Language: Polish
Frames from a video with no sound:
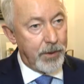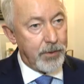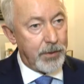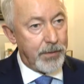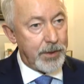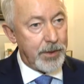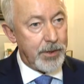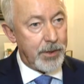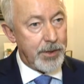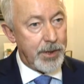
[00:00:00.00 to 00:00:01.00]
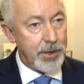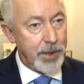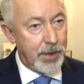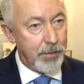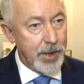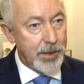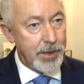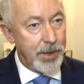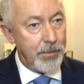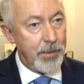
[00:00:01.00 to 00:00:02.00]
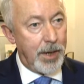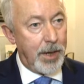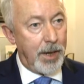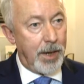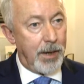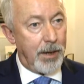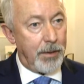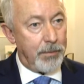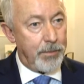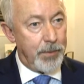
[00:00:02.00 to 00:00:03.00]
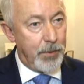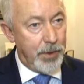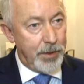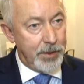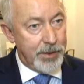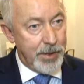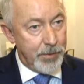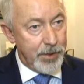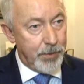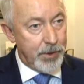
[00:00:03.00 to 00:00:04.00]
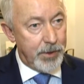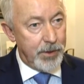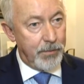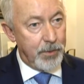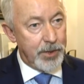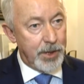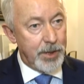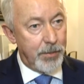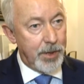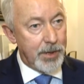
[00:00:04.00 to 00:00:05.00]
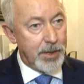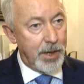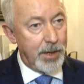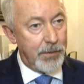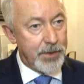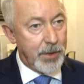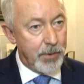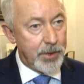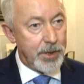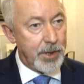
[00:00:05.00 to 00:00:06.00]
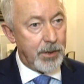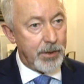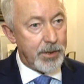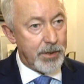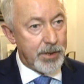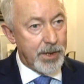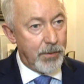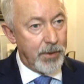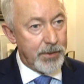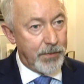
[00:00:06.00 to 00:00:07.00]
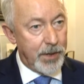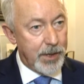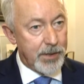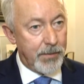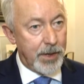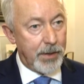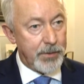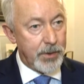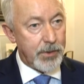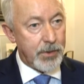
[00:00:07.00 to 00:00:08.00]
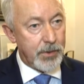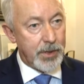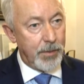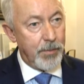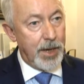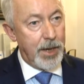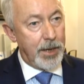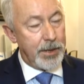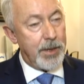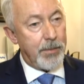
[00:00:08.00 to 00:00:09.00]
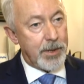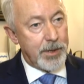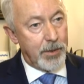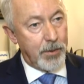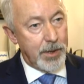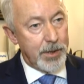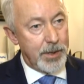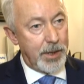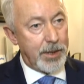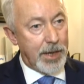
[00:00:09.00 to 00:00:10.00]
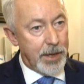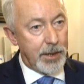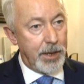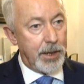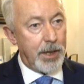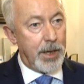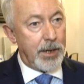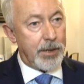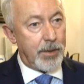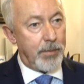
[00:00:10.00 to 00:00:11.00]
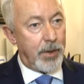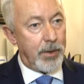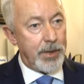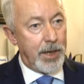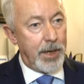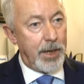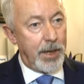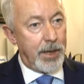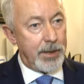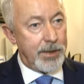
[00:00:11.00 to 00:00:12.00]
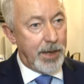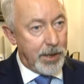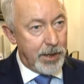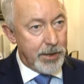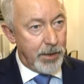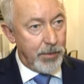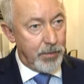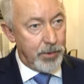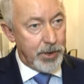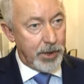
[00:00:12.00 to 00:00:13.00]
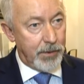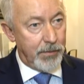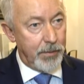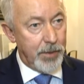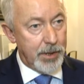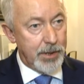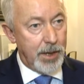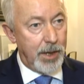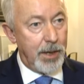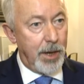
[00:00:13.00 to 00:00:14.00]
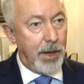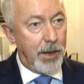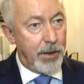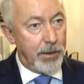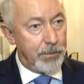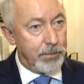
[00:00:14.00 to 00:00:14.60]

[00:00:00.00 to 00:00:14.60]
roku 2017 E, były zabezpieczone w budżecie miasta i w całości one zostały sfinansowane. W związku z tym nie ma sytuacji takich, żeby one zagrażały budżetowi miasta. E,